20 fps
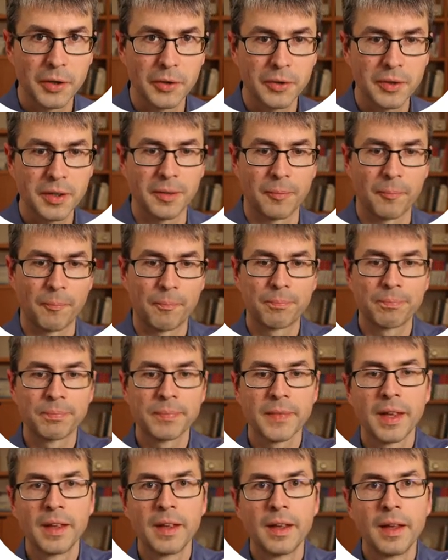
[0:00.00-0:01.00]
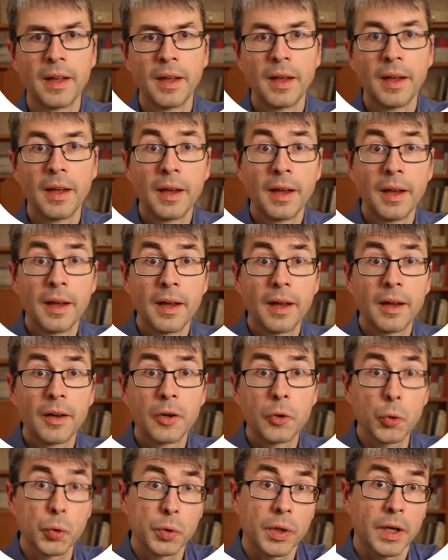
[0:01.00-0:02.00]
Okay.
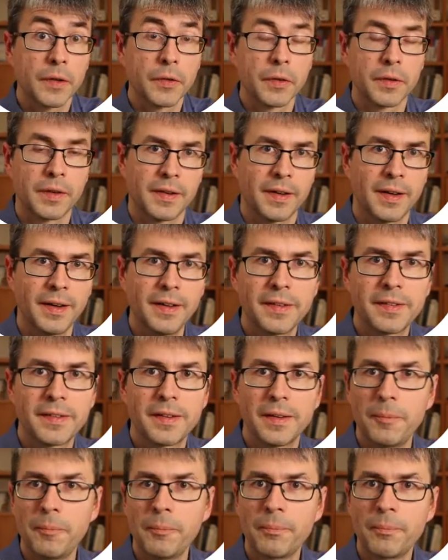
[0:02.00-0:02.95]
Gut, also das heißt,